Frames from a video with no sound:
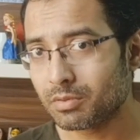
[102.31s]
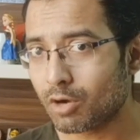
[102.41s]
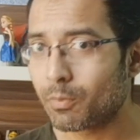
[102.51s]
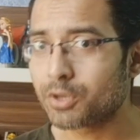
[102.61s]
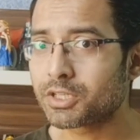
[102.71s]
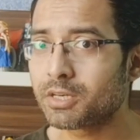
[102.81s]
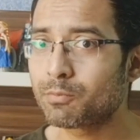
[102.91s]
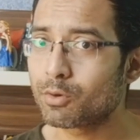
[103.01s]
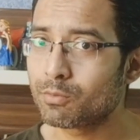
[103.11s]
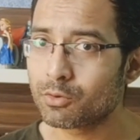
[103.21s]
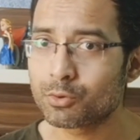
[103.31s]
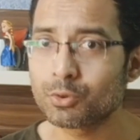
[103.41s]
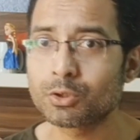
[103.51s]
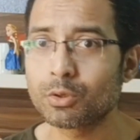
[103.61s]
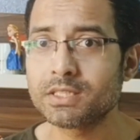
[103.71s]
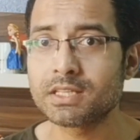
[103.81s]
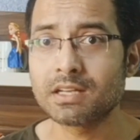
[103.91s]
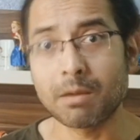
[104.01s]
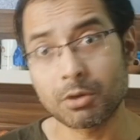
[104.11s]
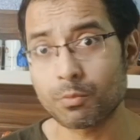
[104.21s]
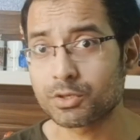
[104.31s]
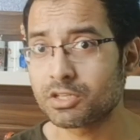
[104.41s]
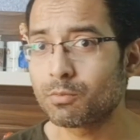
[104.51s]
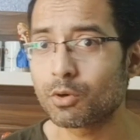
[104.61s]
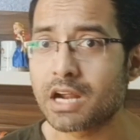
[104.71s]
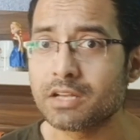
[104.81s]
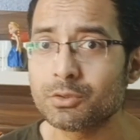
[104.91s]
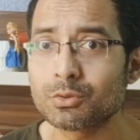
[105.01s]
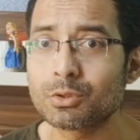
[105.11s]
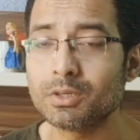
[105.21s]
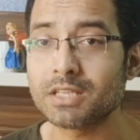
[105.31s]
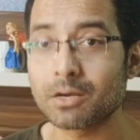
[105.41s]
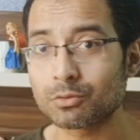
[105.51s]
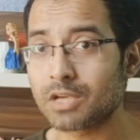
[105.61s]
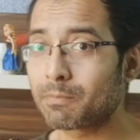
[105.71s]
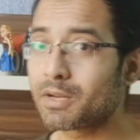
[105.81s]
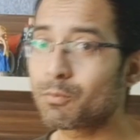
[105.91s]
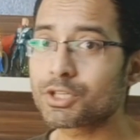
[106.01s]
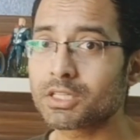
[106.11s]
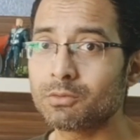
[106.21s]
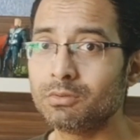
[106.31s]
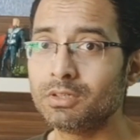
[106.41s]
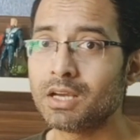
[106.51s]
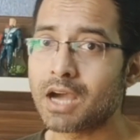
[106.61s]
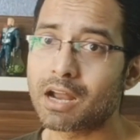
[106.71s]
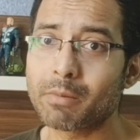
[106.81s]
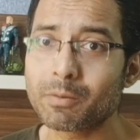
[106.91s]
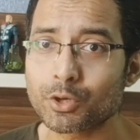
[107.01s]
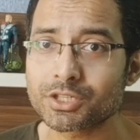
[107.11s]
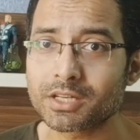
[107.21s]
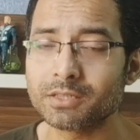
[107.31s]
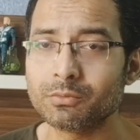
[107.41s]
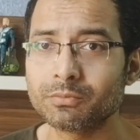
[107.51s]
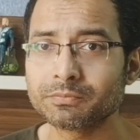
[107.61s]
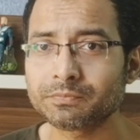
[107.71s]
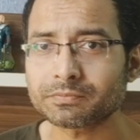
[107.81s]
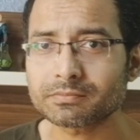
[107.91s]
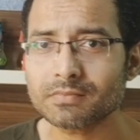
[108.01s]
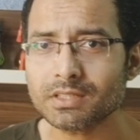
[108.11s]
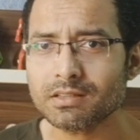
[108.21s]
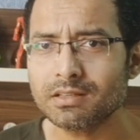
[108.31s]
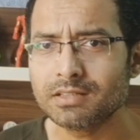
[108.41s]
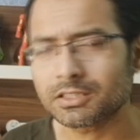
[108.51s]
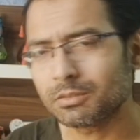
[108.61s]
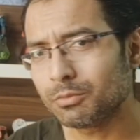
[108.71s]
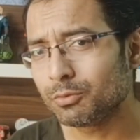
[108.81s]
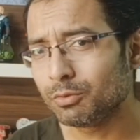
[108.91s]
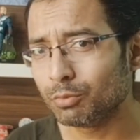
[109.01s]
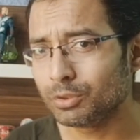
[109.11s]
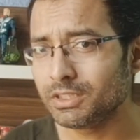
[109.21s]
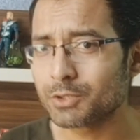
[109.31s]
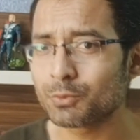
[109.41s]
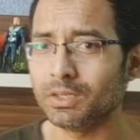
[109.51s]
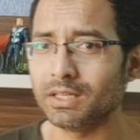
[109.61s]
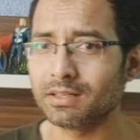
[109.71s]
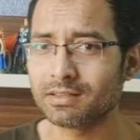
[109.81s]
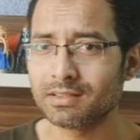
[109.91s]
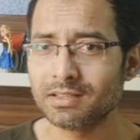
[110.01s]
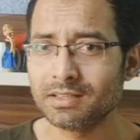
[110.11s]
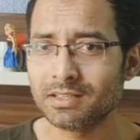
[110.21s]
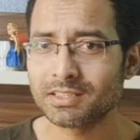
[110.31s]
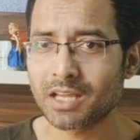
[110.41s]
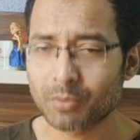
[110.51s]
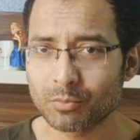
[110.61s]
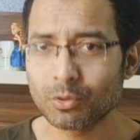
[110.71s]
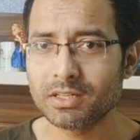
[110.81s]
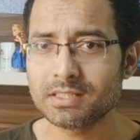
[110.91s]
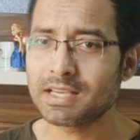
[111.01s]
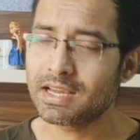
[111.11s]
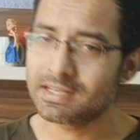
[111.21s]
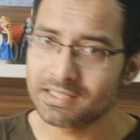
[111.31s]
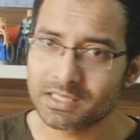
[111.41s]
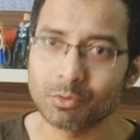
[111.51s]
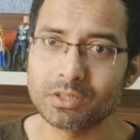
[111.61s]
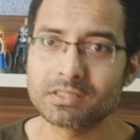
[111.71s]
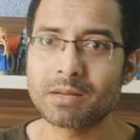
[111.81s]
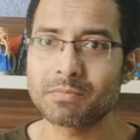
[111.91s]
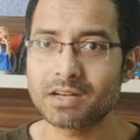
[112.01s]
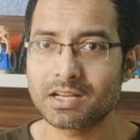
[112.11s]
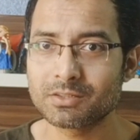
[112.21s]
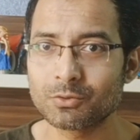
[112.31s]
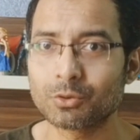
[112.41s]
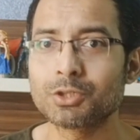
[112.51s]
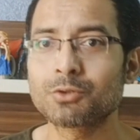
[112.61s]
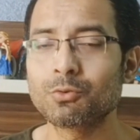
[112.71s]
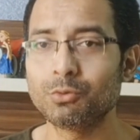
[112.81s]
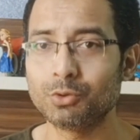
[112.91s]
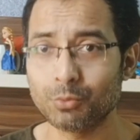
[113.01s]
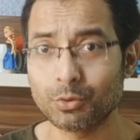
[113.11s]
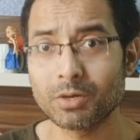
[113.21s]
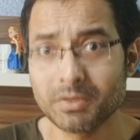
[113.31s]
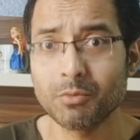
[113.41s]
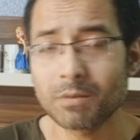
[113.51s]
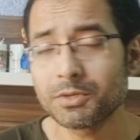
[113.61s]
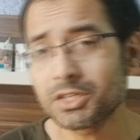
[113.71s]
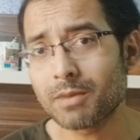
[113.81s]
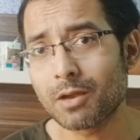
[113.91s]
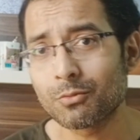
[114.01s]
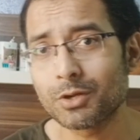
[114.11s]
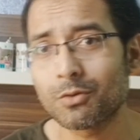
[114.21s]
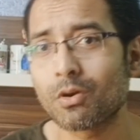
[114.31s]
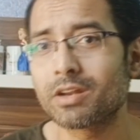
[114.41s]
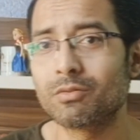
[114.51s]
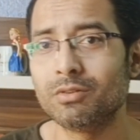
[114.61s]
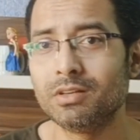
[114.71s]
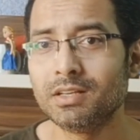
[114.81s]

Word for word: অপারেশনের পর মানুষ সুস্থ হয়ে যান আমার অপারেশনের পরে গাড়ি সুস্থ হয়ে যায় অথচ আপনার পয়সা দেখুন আর আমার পয়সাটা দেখুন ডাক্তারবাবু খুব মন দিয়ে শুনলেন তারপর বললেন যে হ্যাঁ ঠিকই বলেছেন আপনার কাজটা যথেষ্ট গুরুত্বপূর্ণ এবং আপনি সেটা ভালো করে করেনও